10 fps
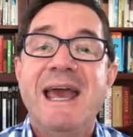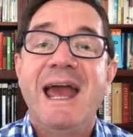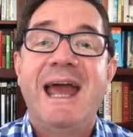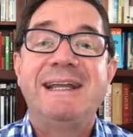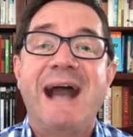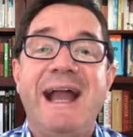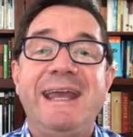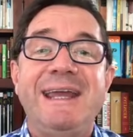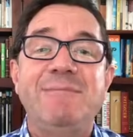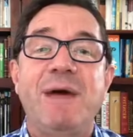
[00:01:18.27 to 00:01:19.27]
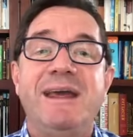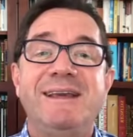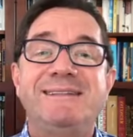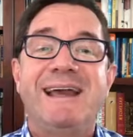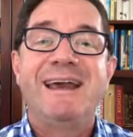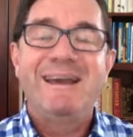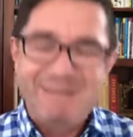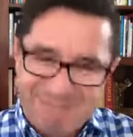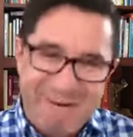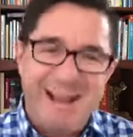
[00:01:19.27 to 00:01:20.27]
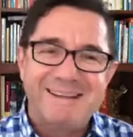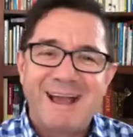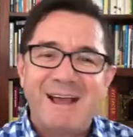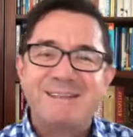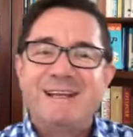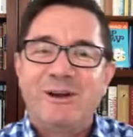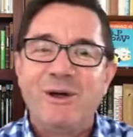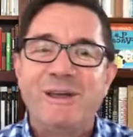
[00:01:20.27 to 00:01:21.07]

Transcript: Edgarín me dice, fantástico,